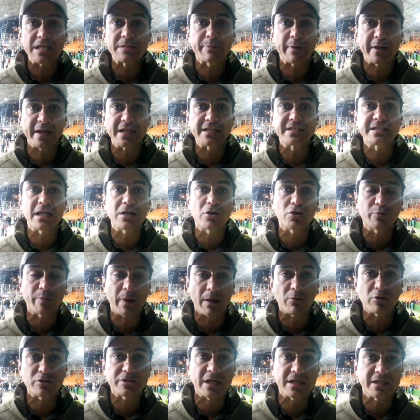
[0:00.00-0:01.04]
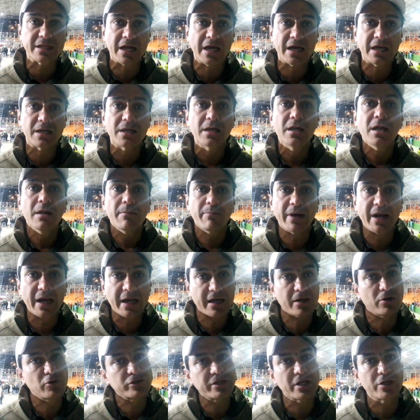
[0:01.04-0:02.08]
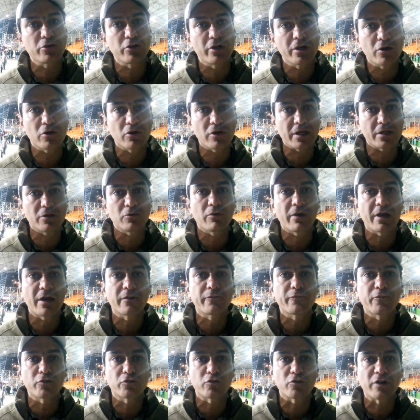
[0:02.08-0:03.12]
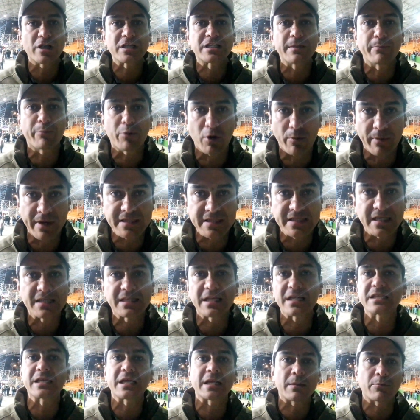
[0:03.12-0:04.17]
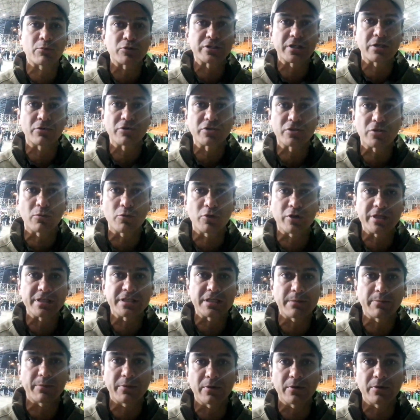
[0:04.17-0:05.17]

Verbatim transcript: experiencia los vamos a traer para que nos ayuden con las nuevas futuras y promesas que tenemos en nuestro municipio.